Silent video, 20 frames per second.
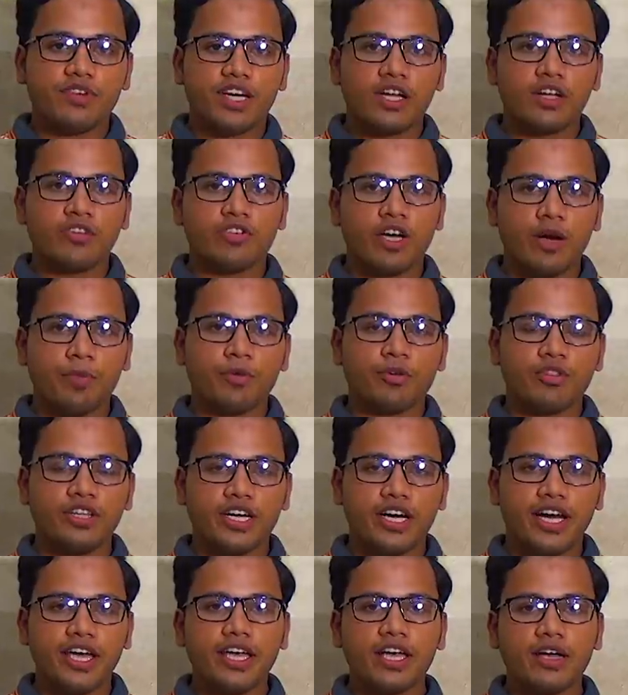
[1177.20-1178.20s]
वगैरह जो आपको
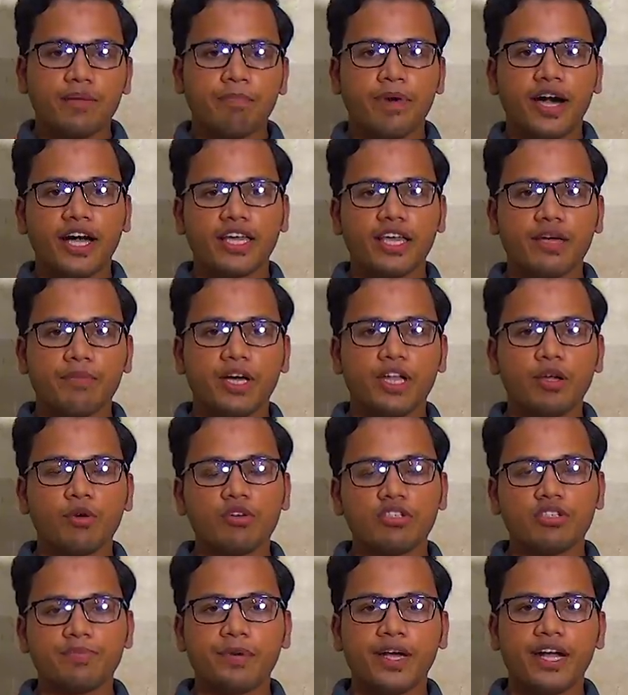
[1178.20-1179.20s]
दिखाई है बाकी हमारे
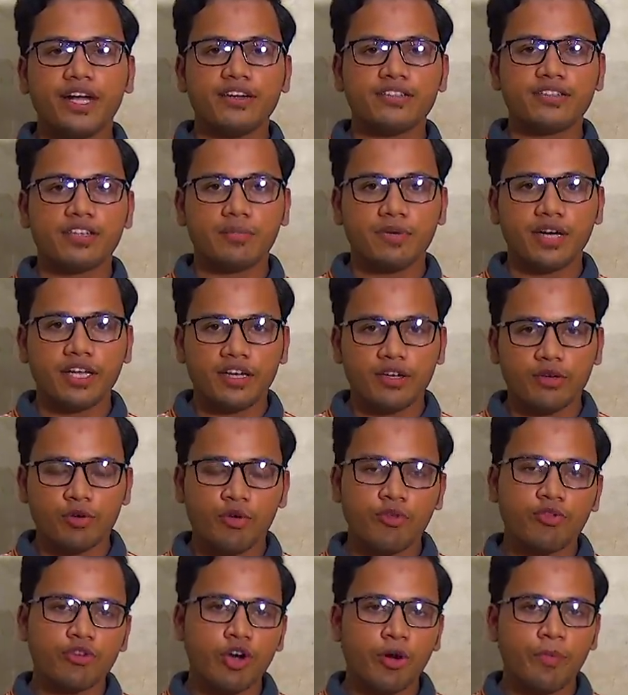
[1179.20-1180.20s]
कुछ पैट्स हमारे
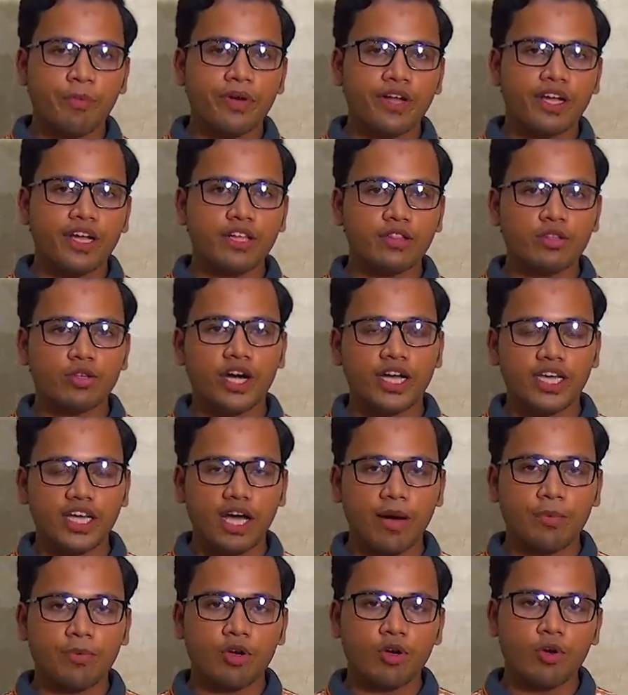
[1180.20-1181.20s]
रूफ टॉप पर हैं तो आइए
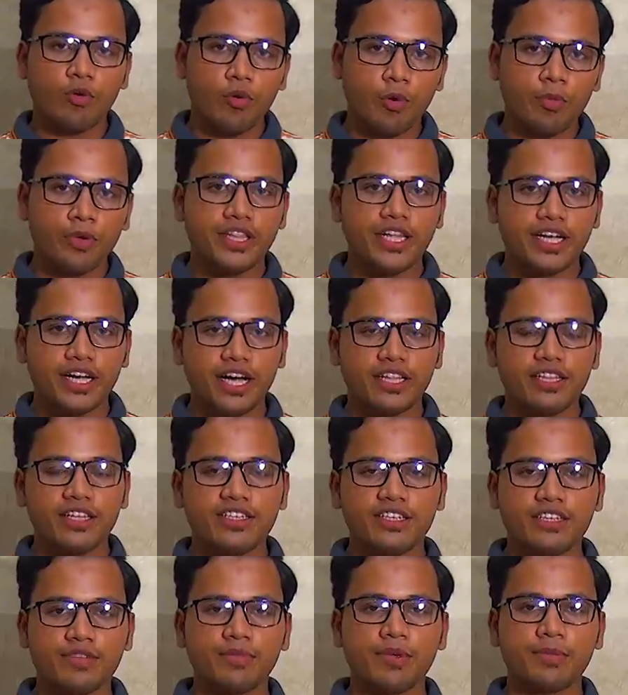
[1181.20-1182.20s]
आप लोग को वो भी दिखाते
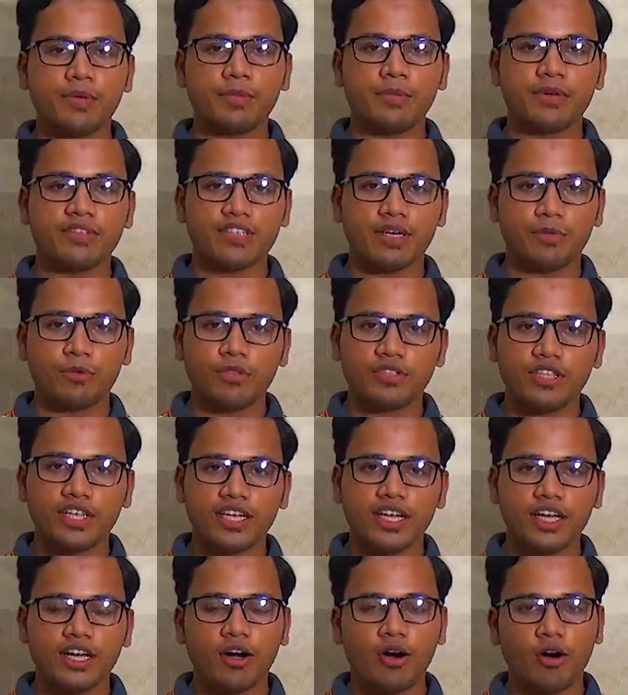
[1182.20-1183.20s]
हैं जिसमें हमारे पास
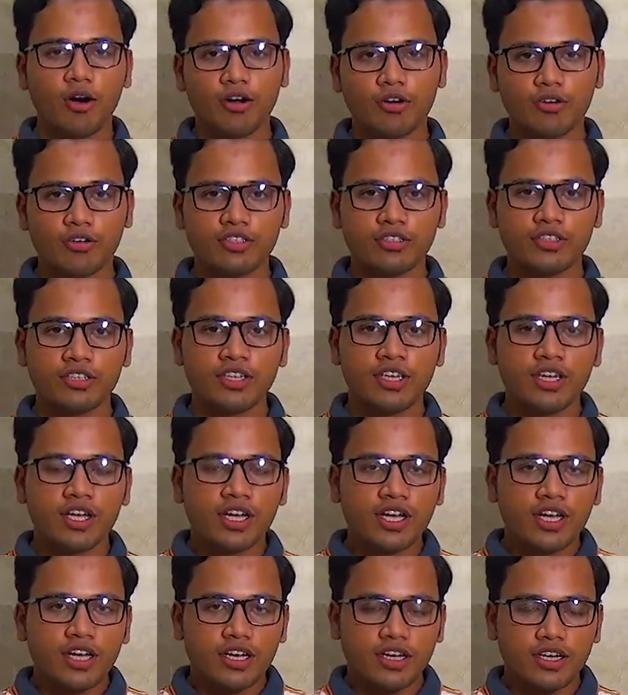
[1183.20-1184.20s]
कबूतर हैं और कुछ
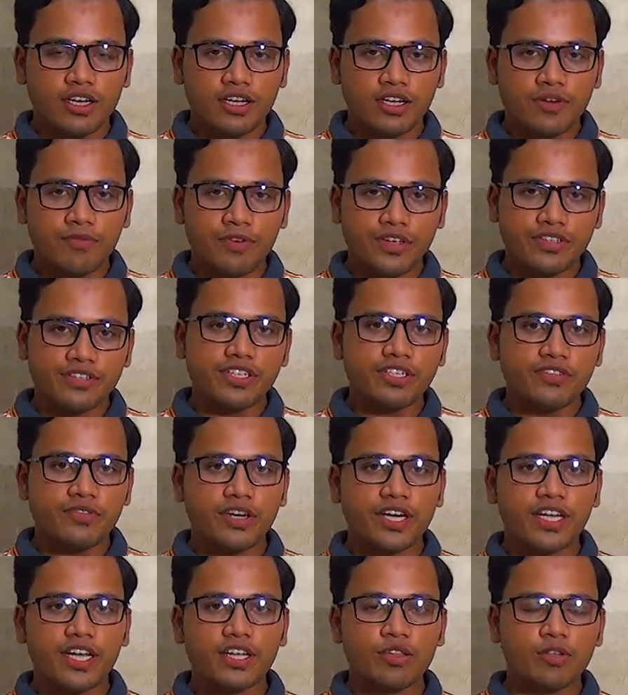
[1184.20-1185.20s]
फिजेंट्स
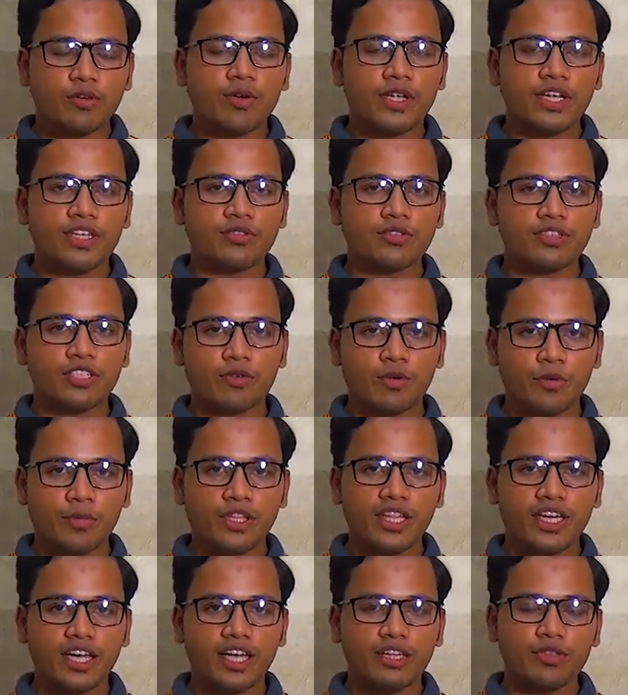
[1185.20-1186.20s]
वगैरह हैं तो मैंने सोचा वो
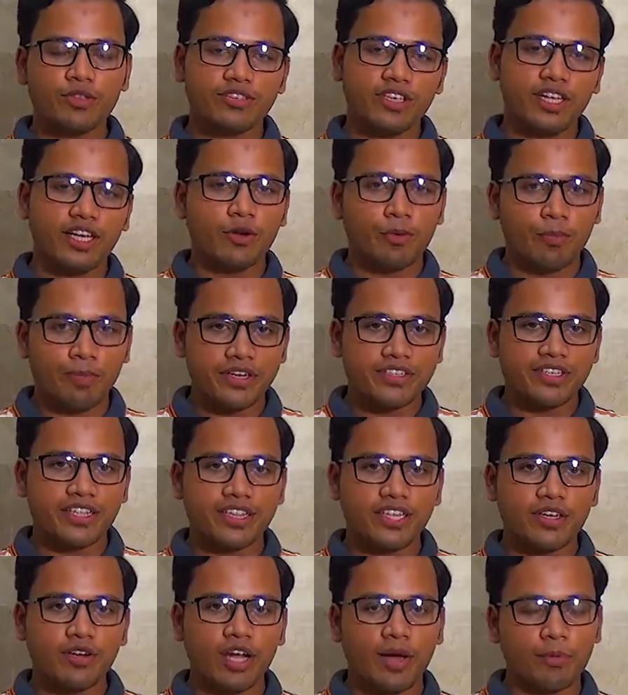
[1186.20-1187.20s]
भी दिखाएं तो चलें ऊपर
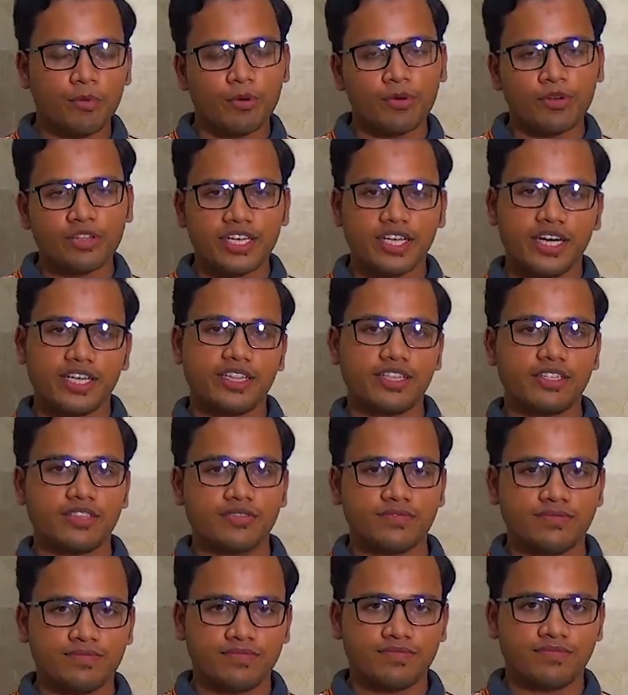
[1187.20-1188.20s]
चलते हैं और आप लोग को दिखाते
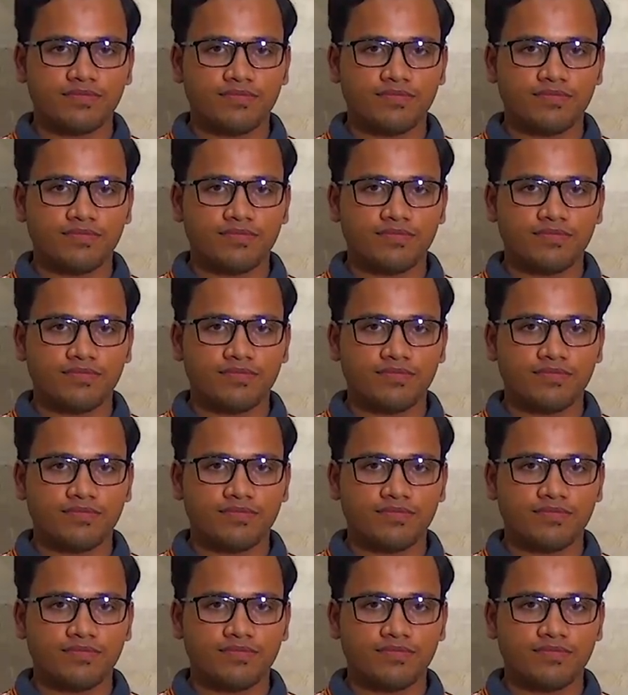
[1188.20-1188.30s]
हैं